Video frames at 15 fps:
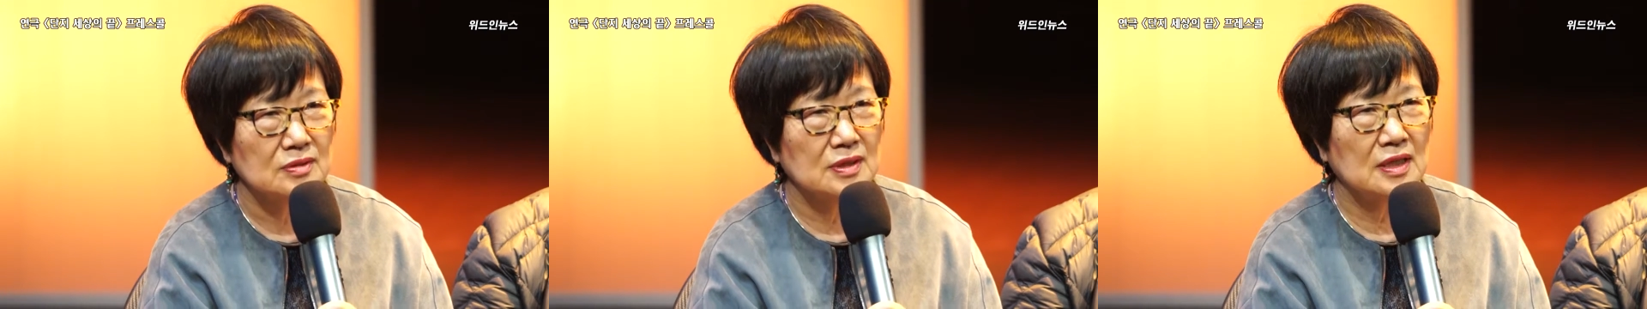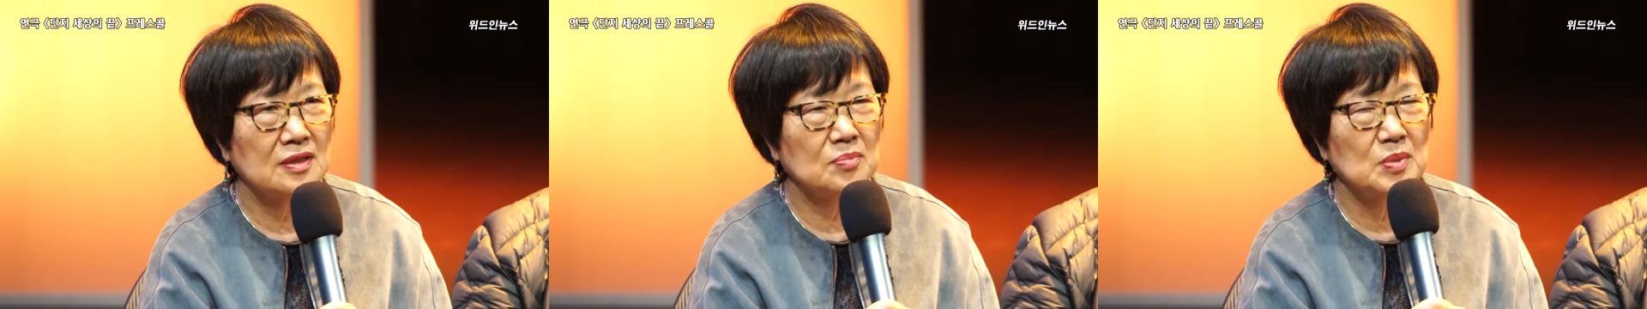그
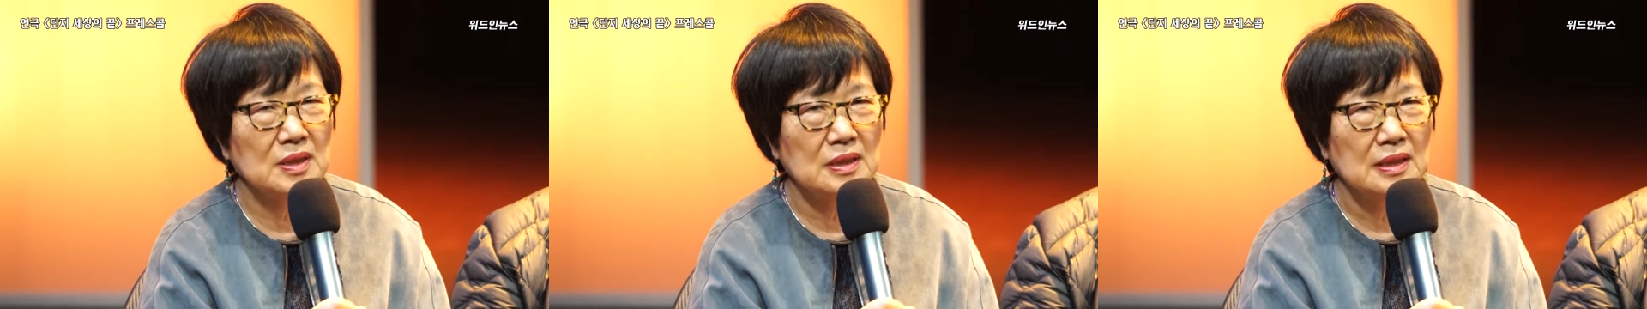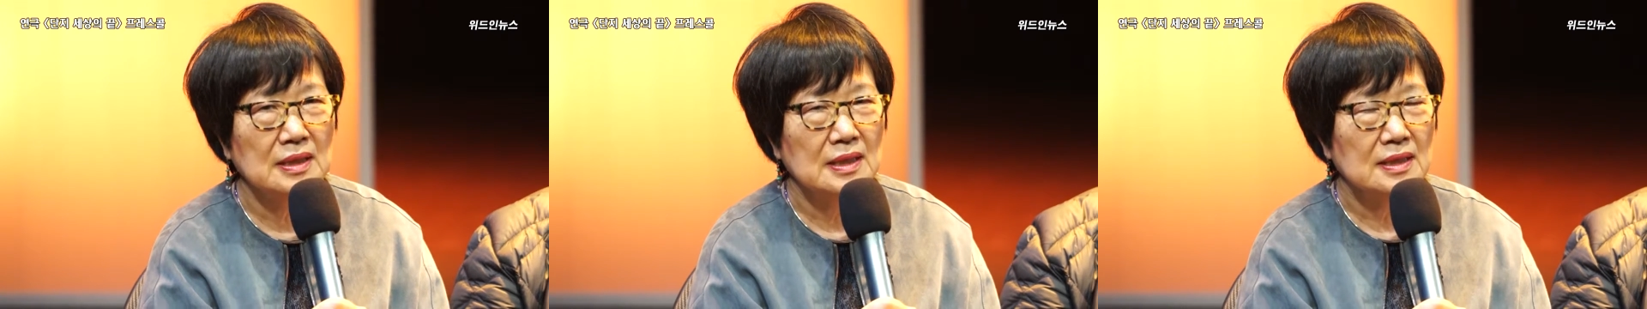
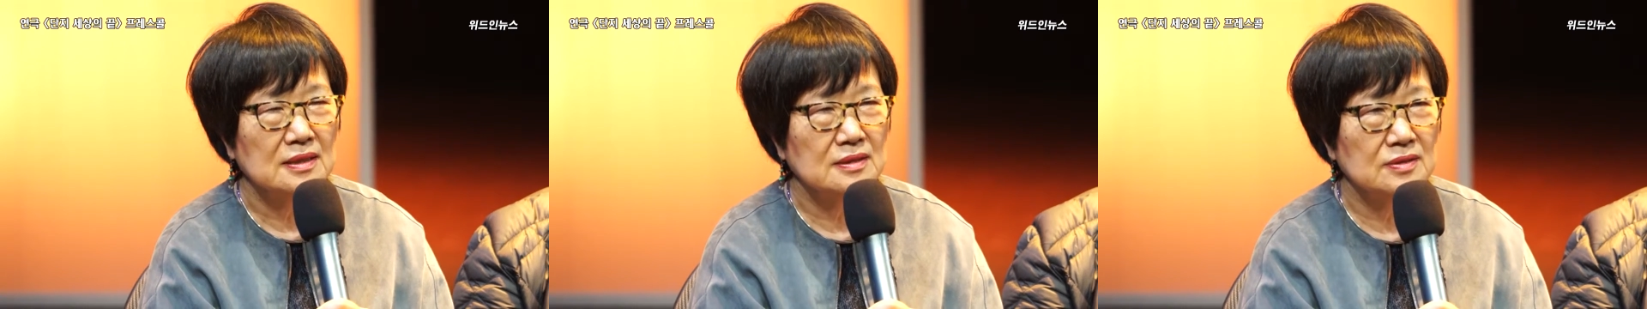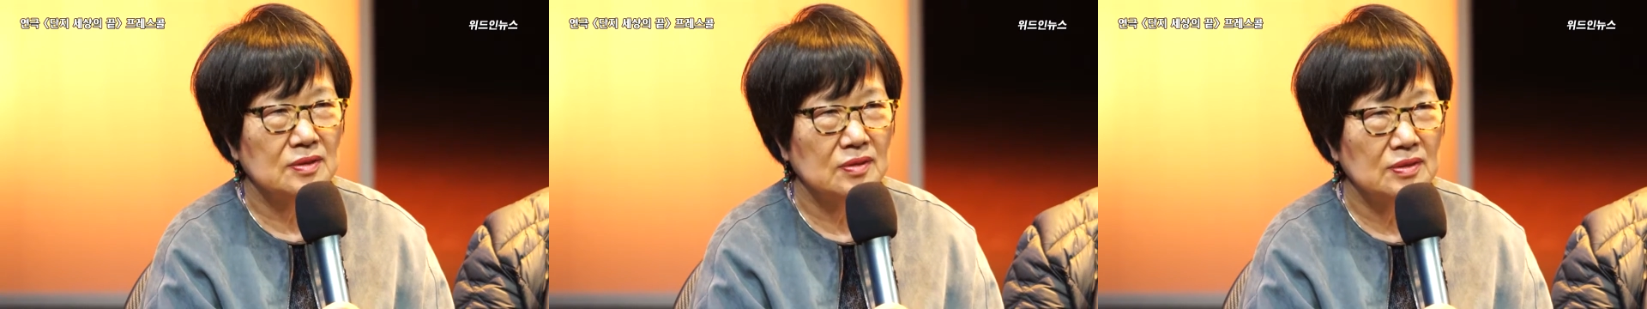다음에
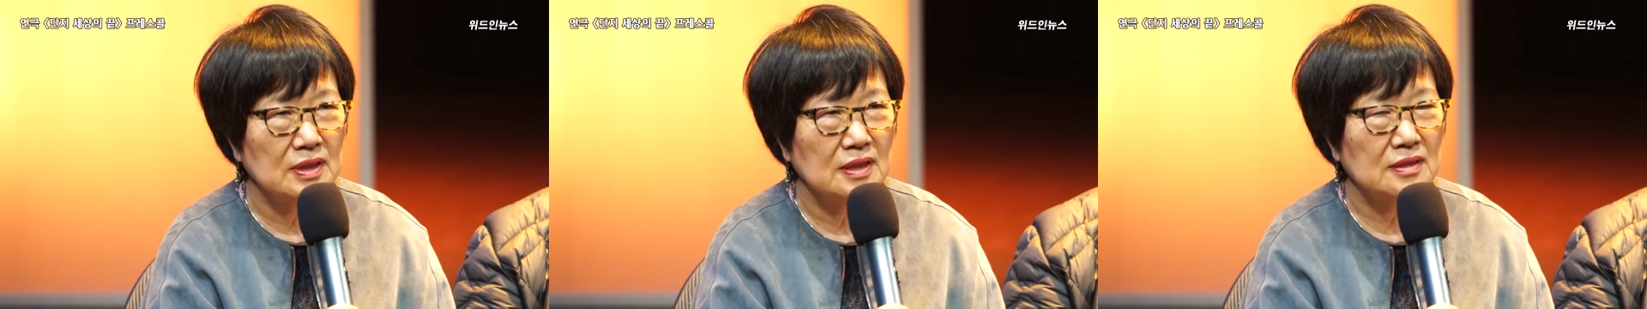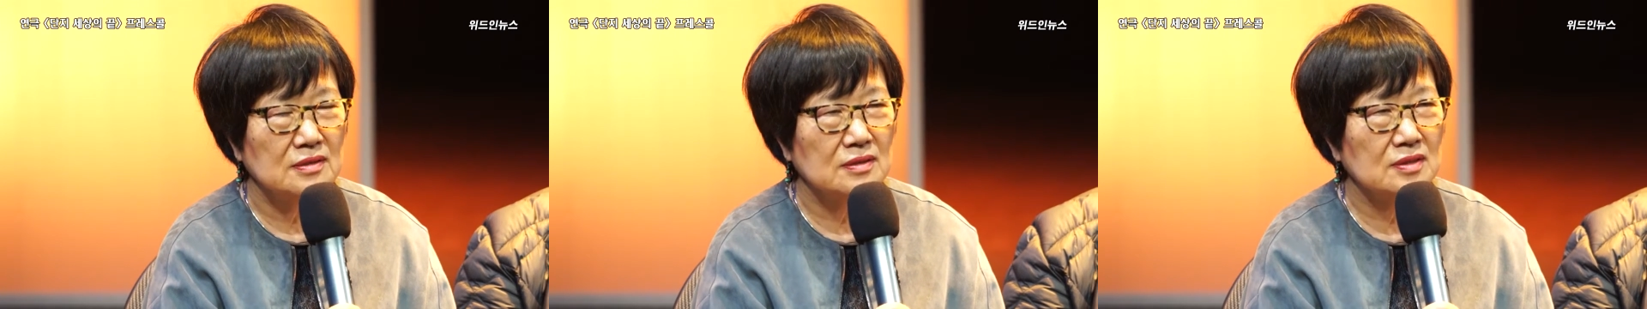그
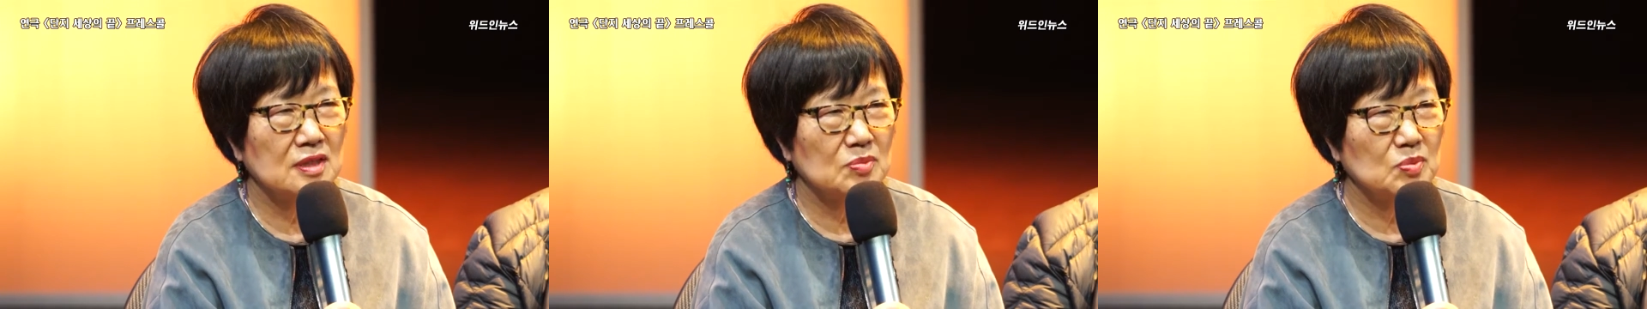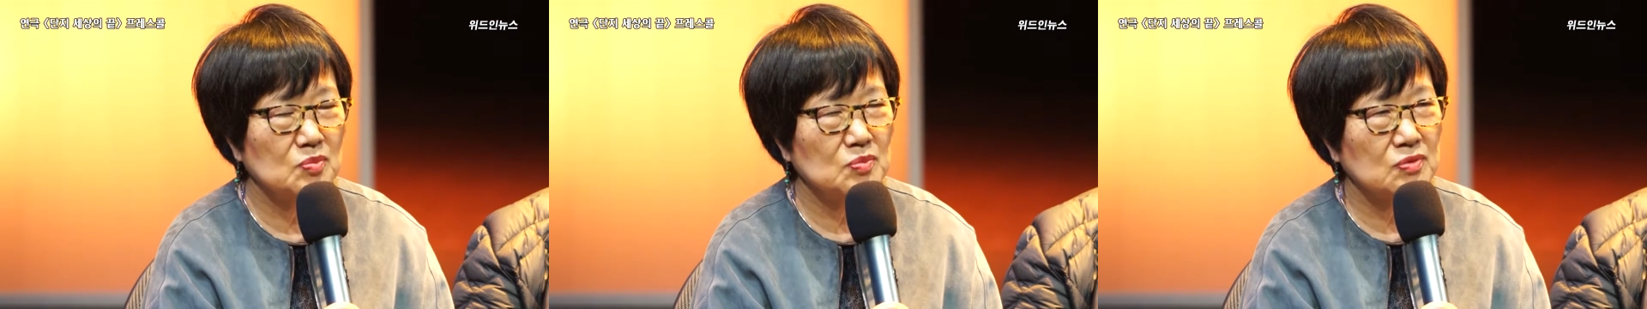전에 했던
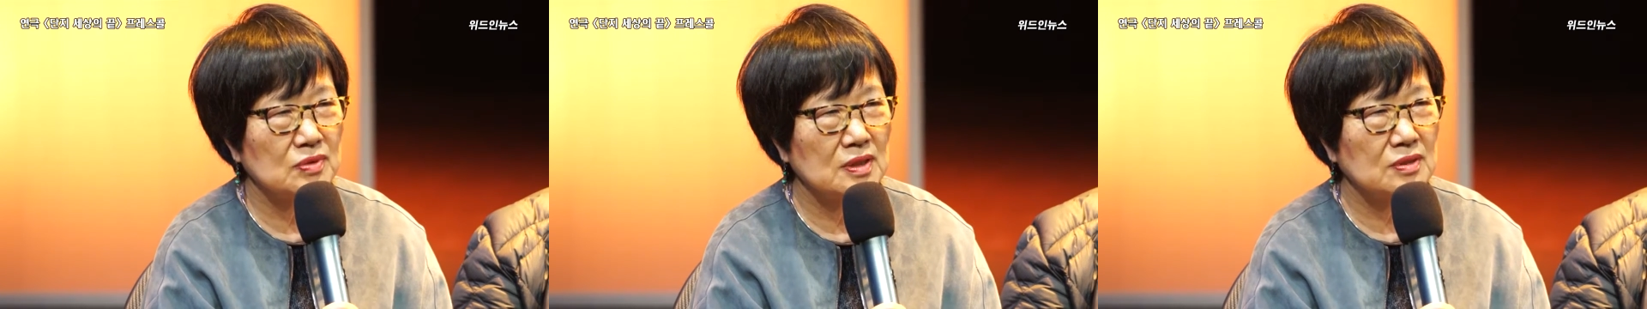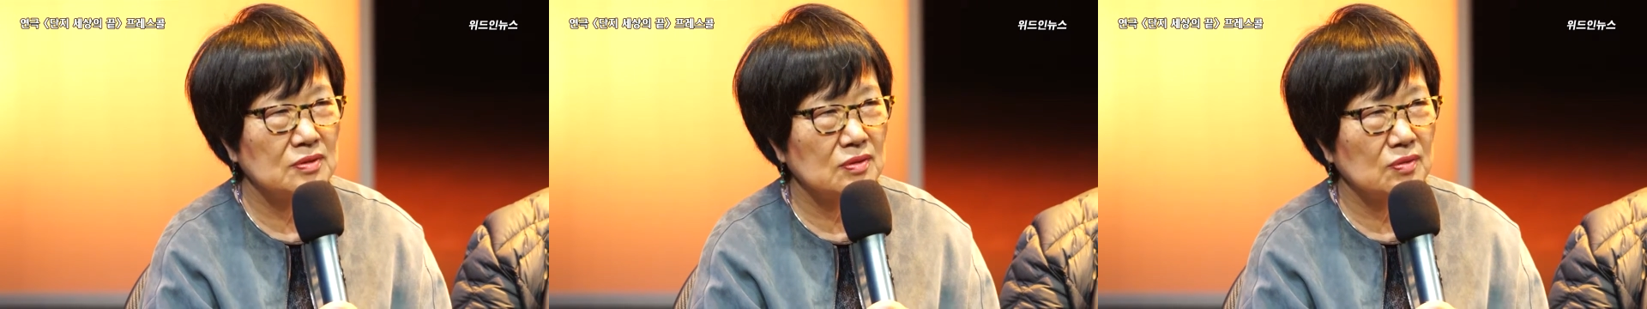작품
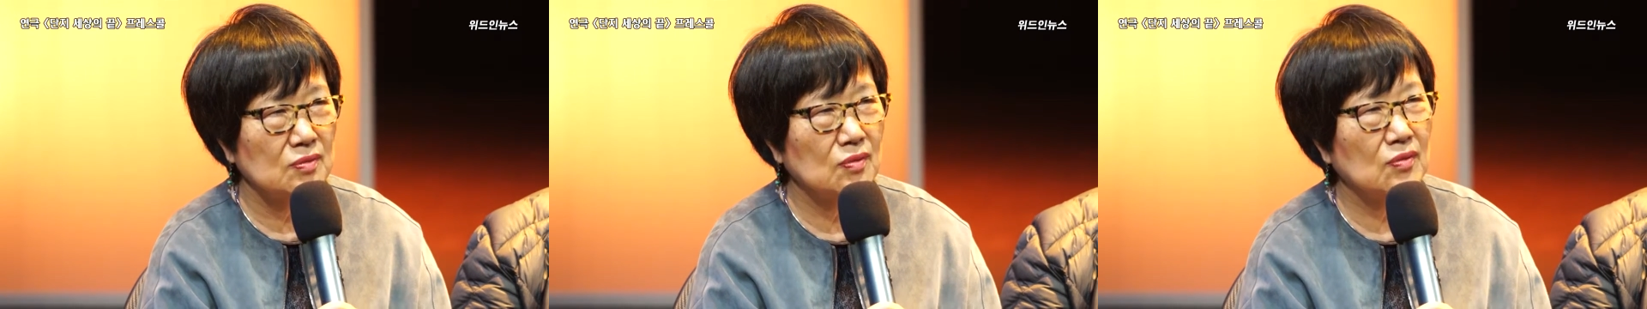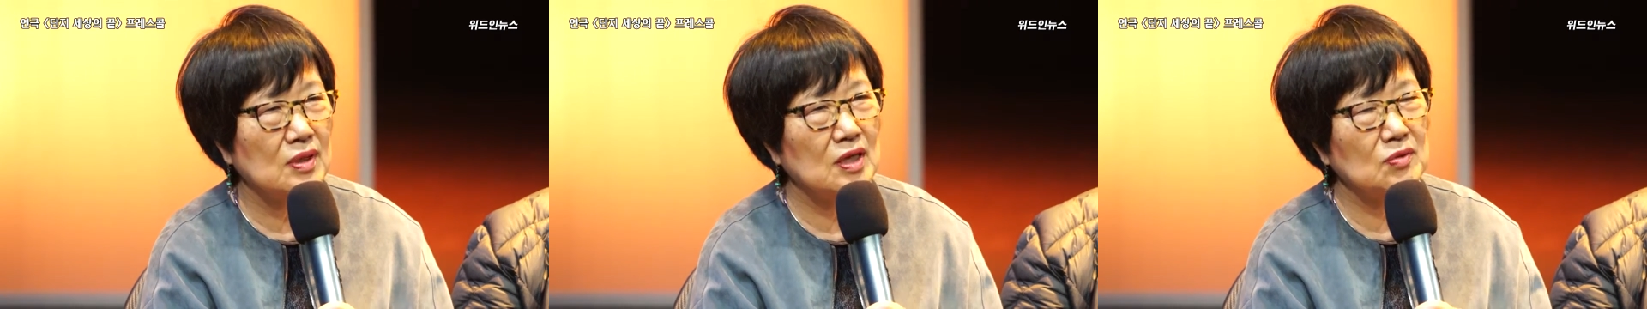중에서
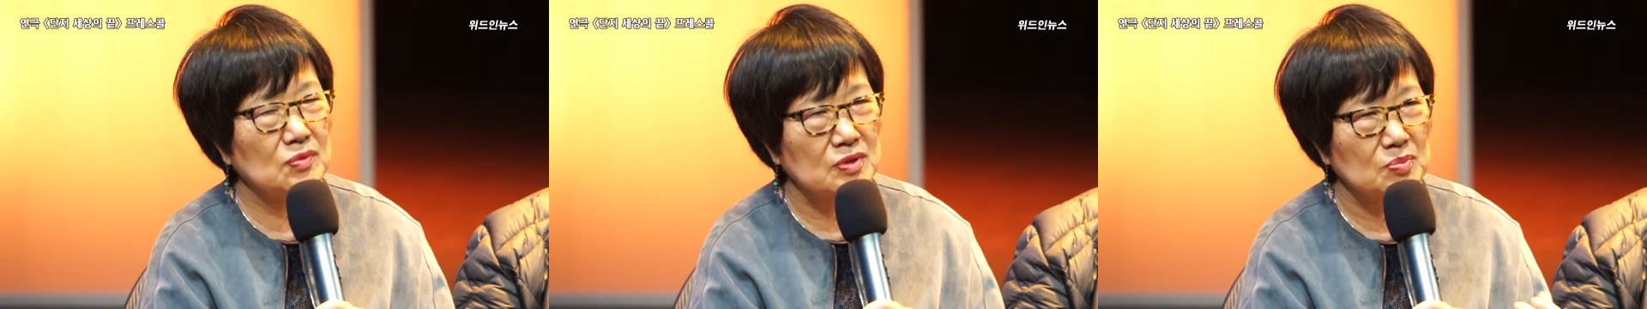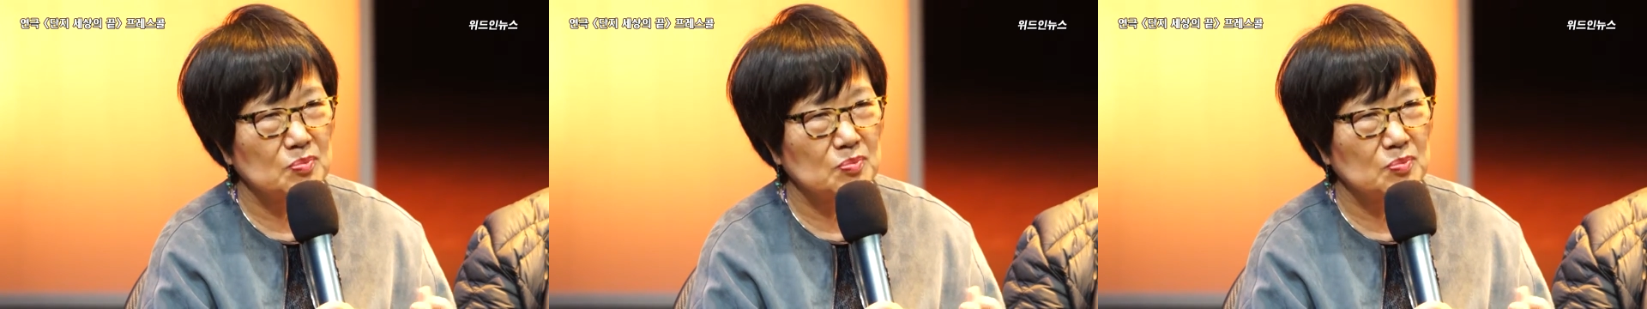꼭 하고